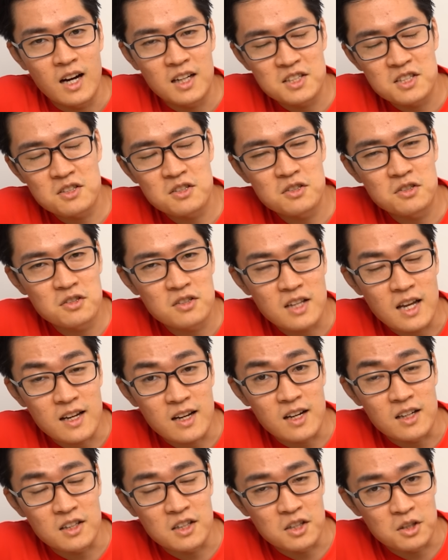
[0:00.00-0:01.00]
80度台
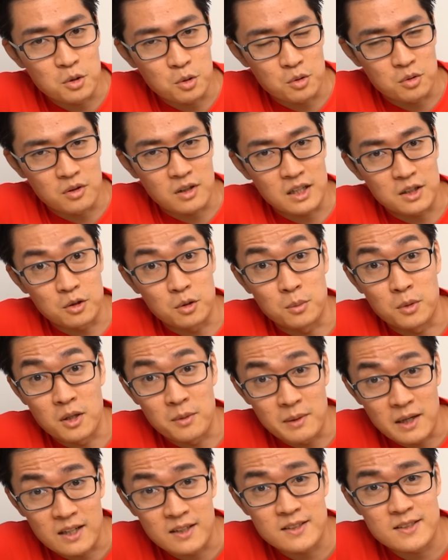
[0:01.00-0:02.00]
がいいところかと思
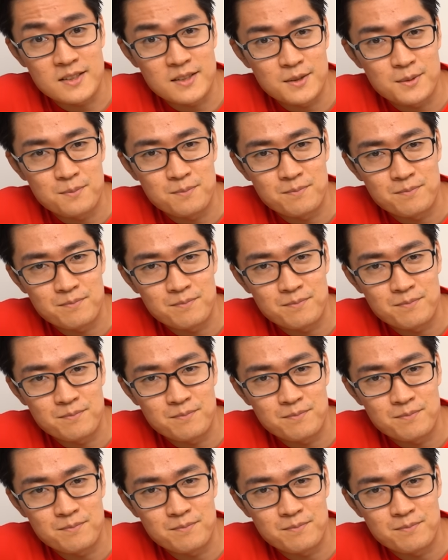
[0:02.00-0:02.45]
います。